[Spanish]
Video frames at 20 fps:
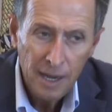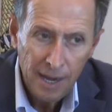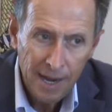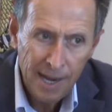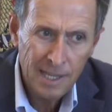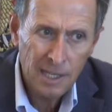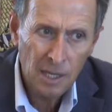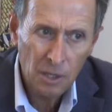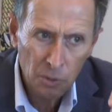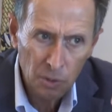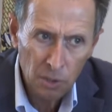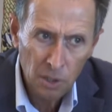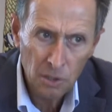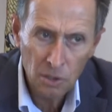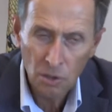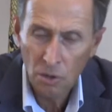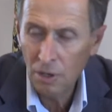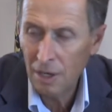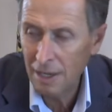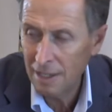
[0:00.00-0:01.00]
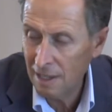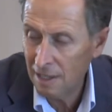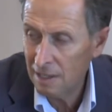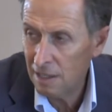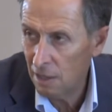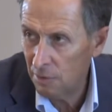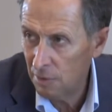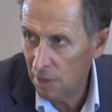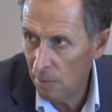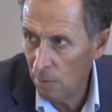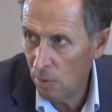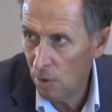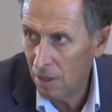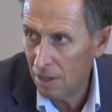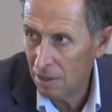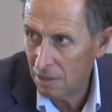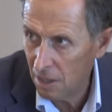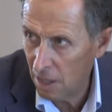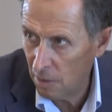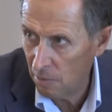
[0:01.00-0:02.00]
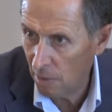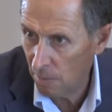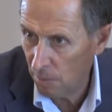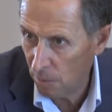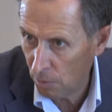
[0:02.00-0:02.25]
esta situación que ya sabíamos que se iba a